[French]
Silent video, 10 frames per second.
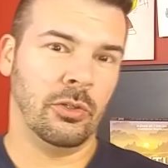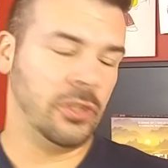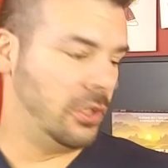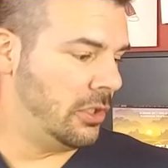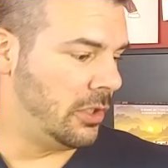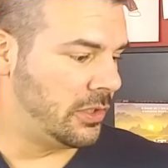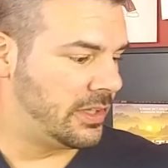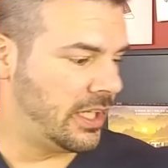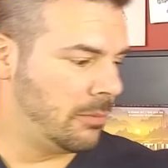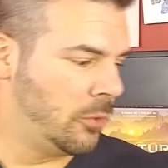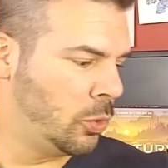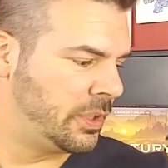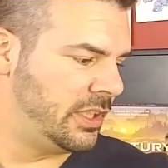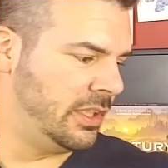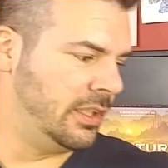On a un thermo
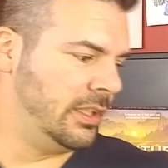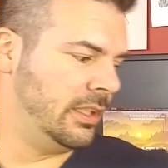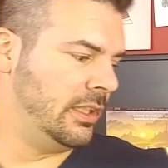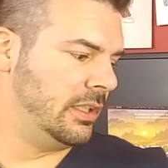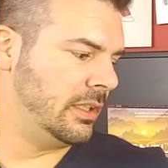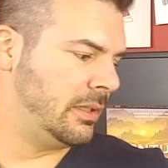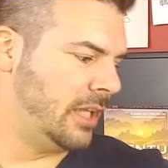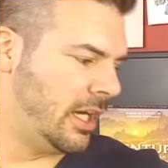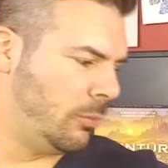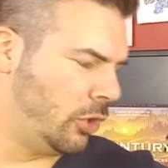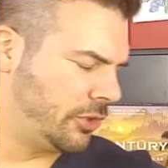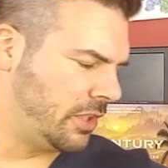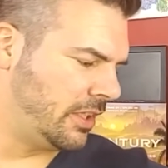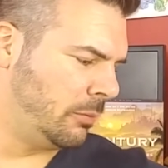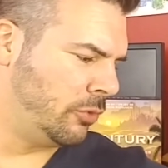qui, en boîte,
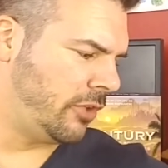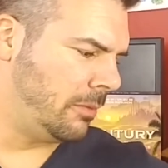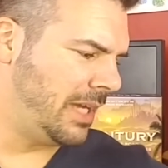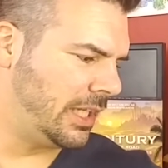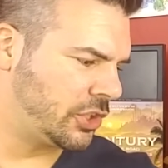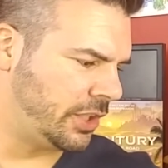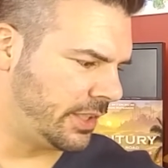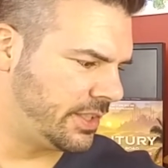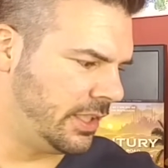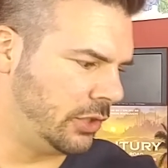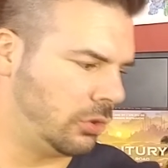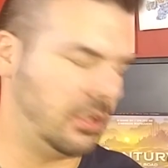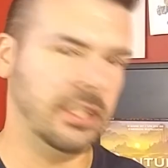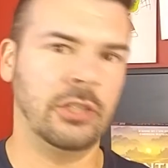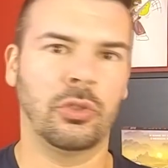un thermoformage qui retient tous
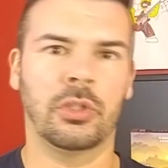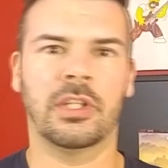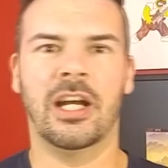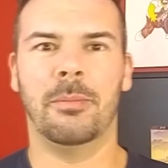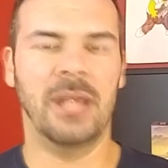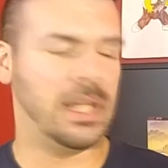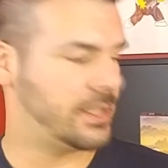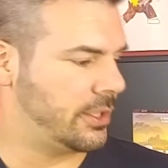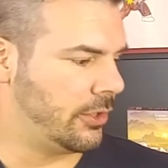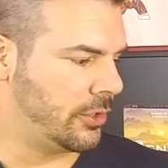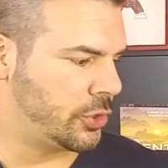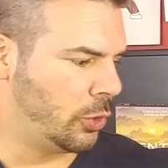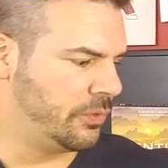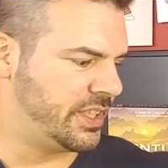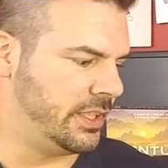les trucs en place, euh,
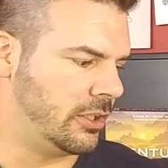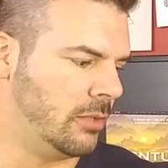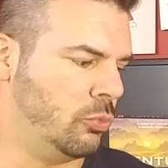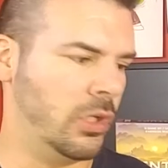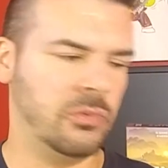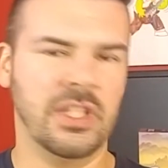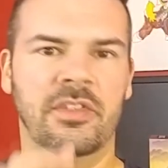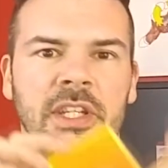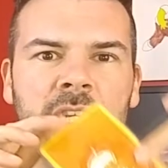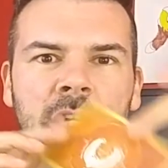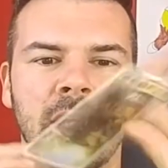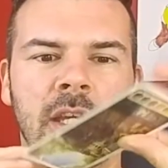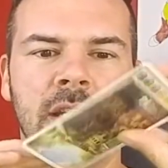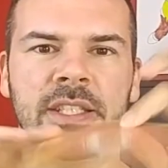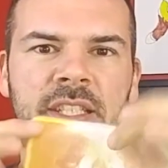sauf si, comme moi, vous avez
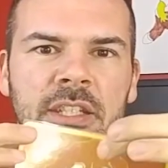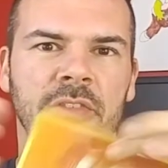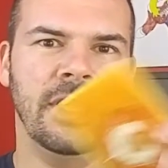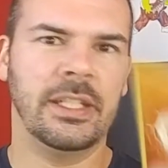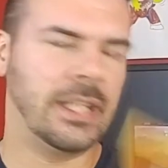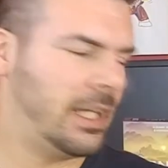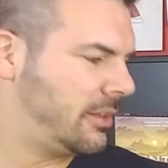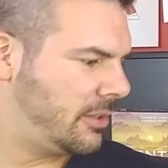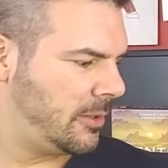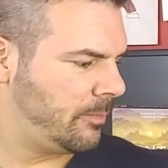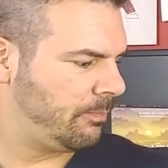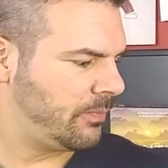slivé et cartes.